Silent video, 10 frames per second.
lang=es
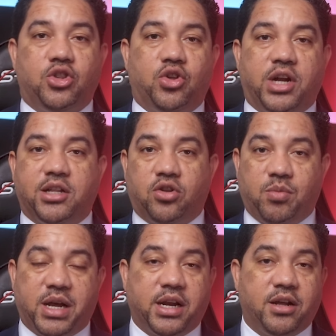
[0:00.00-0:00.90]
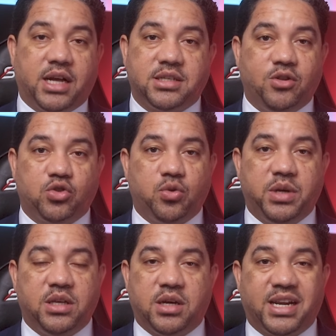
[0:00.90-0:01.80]
Donald Trump ha sido
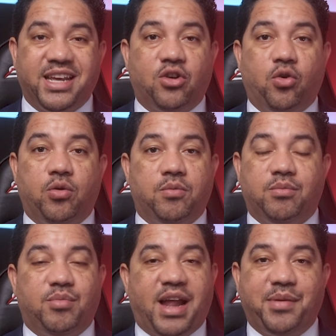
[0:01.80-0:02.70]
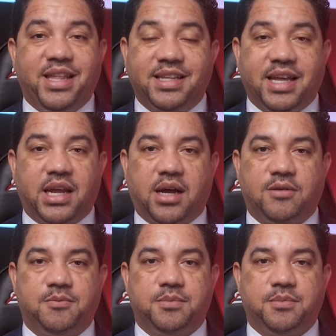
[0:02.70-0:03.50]
rico la vida entera.